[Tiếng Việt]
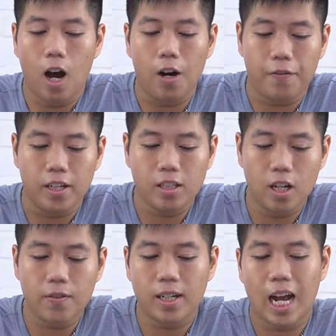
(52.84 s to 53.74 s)
ở phía
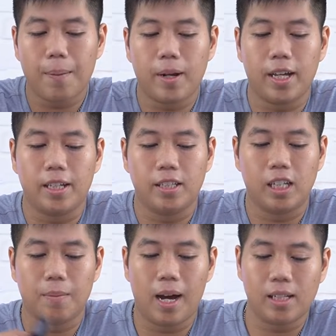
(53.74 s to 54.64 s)
dưới phần cáp này
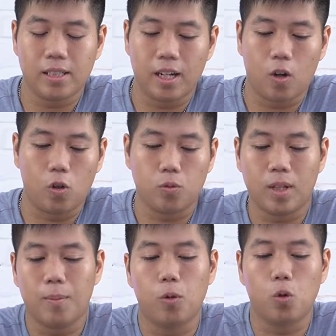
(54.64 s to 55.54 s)
thì các bạn sẽ có chúng
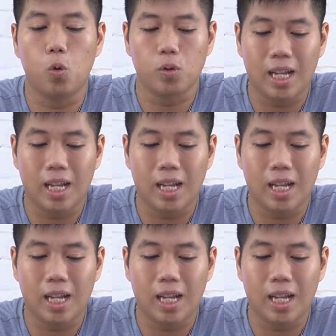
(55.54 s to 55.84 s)
ta một củ